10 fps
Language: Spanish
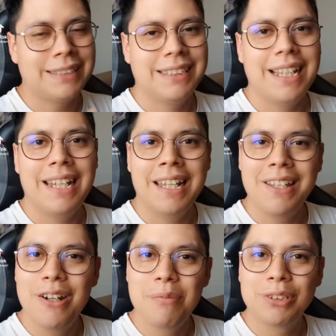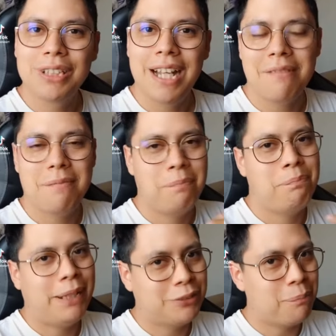así que les quiero mostrar
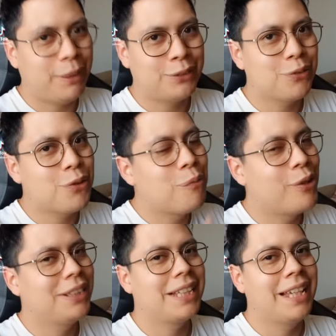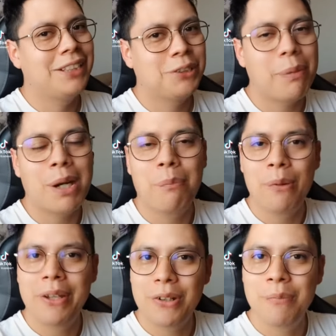paso a paso cómo es que he hecho para
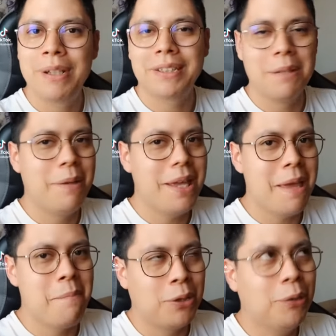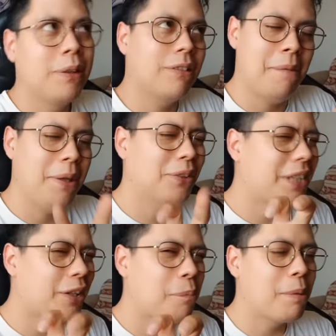poder convertirme en VTuber, o al menos
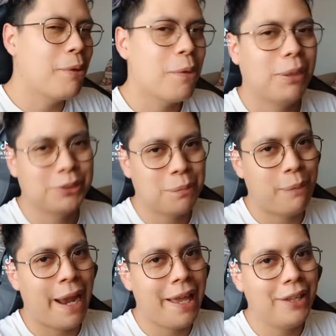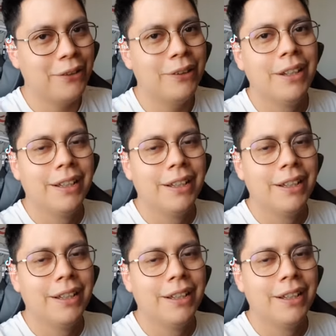dar los primeros pasos para ello.